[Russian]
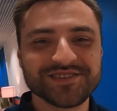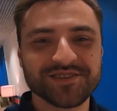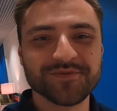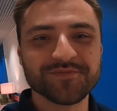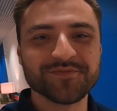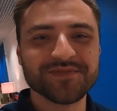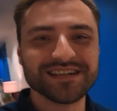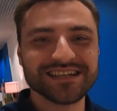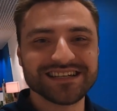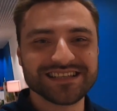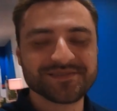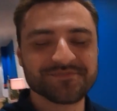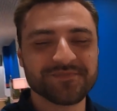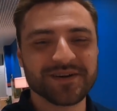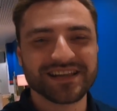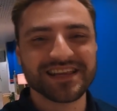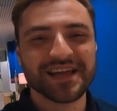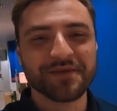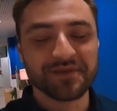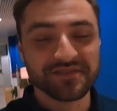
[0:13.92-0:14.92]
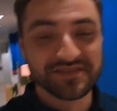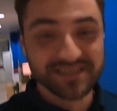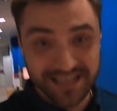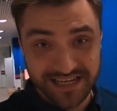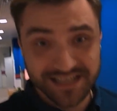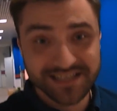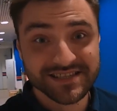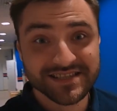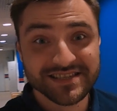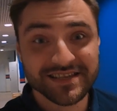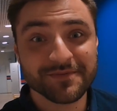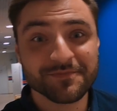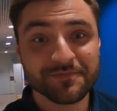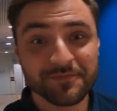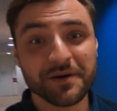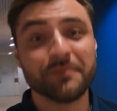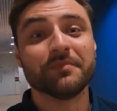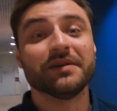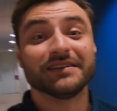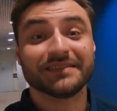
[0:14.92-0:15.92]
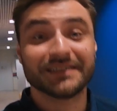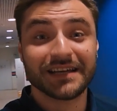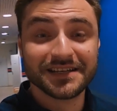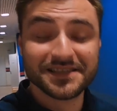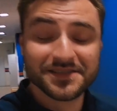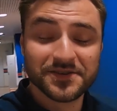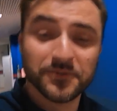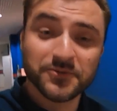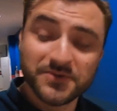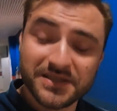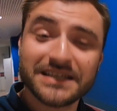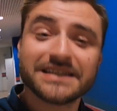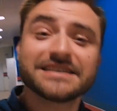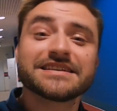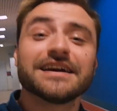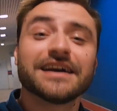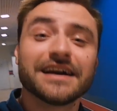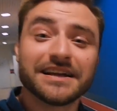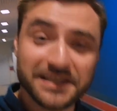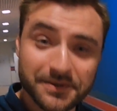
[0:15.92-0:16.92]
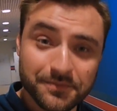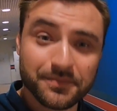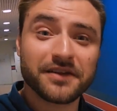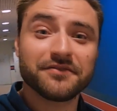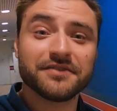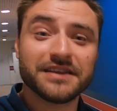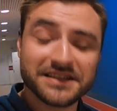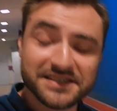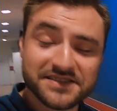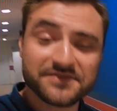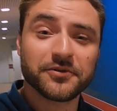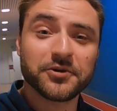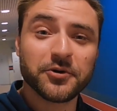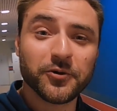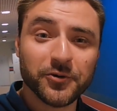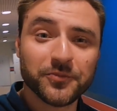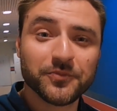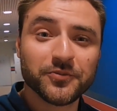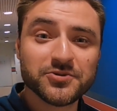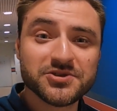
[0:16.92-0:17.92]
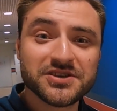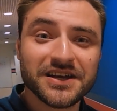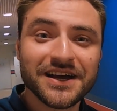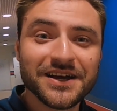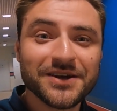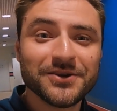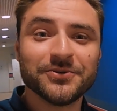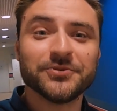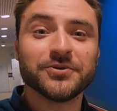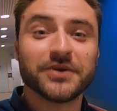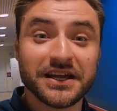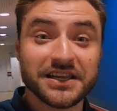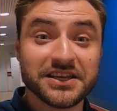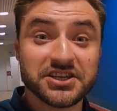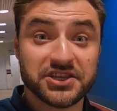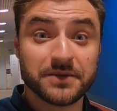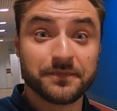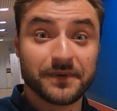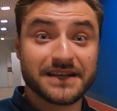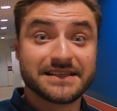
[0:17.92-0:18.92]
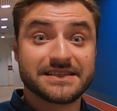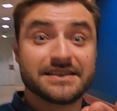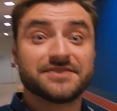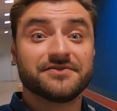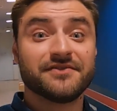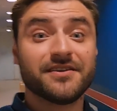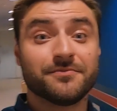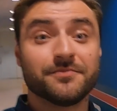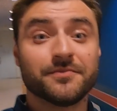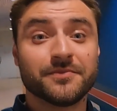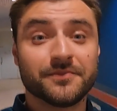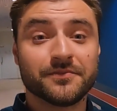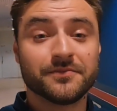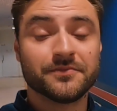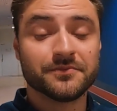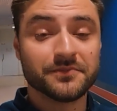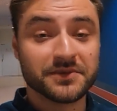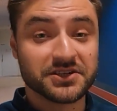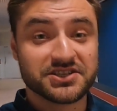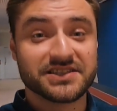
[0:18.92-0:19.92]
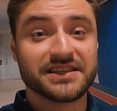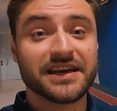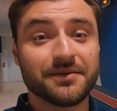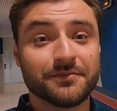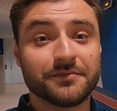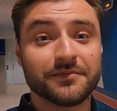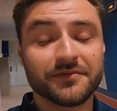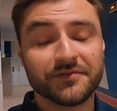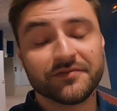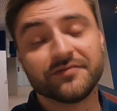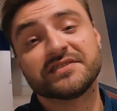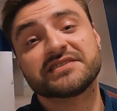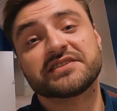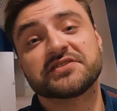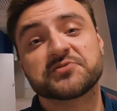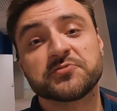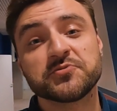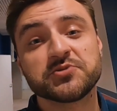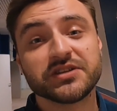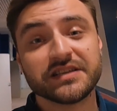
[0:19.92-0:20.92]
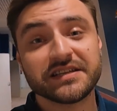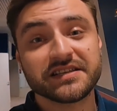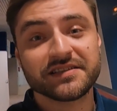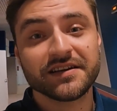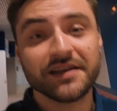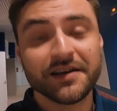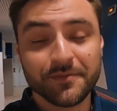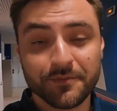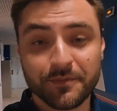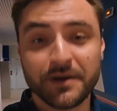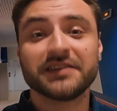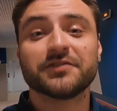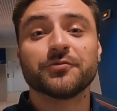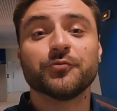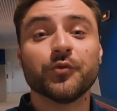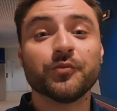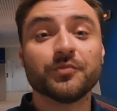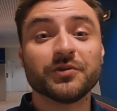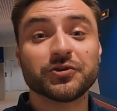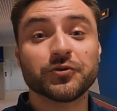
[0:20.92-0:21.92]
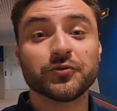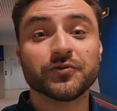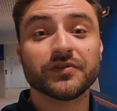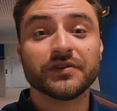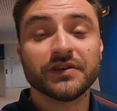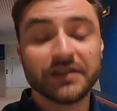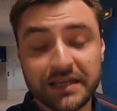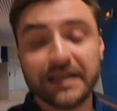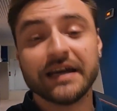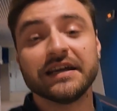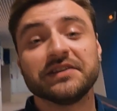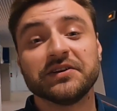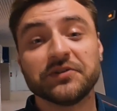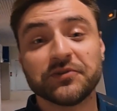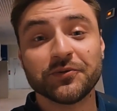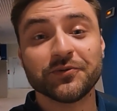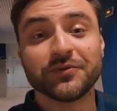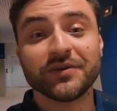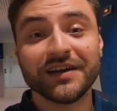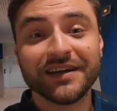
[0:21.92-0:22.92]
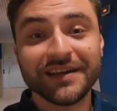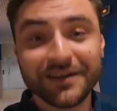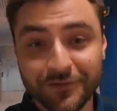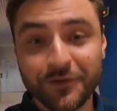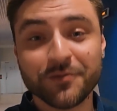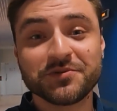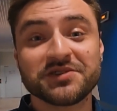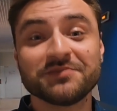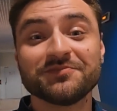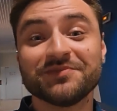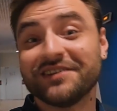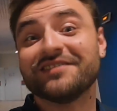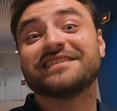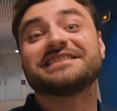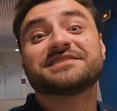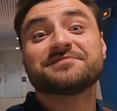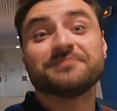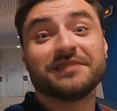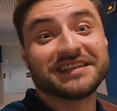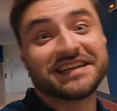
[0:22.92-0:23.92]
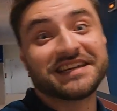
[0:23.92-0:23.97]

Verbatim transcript: чтобы с парнями встретиться, поболтать, узнать, как они провели свой отпуск, ну и, конечно, показать вам. Мы же знаем, вы соскучились, поэтому мы тут, и они тут. В общем, давайте